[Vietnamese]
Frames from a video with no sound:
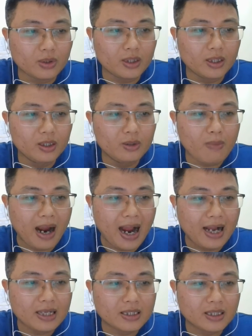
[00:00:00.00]
Thuận Lưu
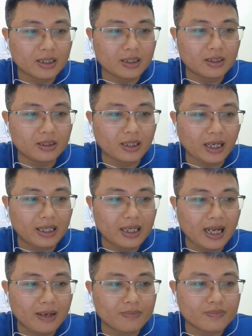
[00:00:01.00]
bá Trần Tự
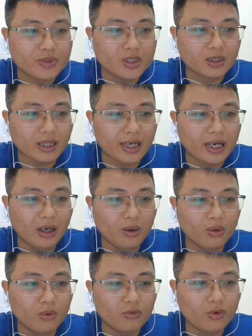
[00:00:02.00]
Khánh làm Trương Thành
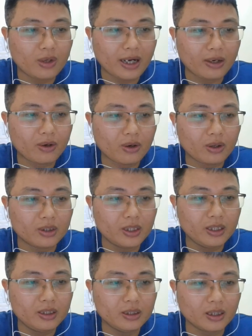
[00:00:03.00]
Hầu, vua lại còn
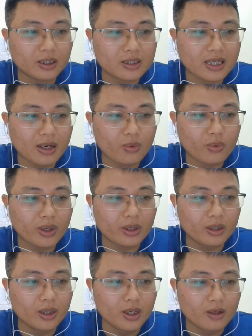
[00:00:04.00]
tin tưởng giao
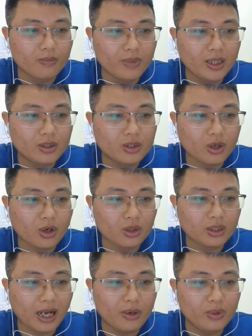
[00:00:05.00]
quyền binh
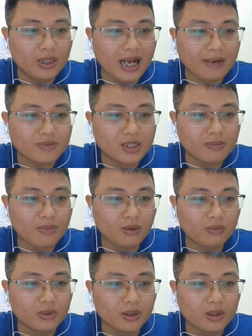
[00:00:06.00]
cho Thái úy Đàm Dĩ
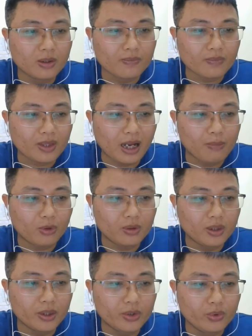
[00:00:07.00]
Mông là
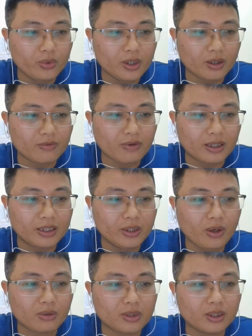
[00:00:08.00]
một người nhu nhược và
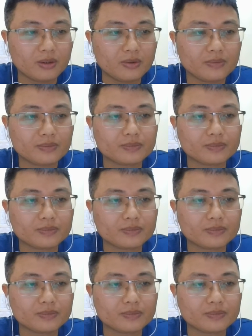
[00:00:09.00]
thiếu học thức.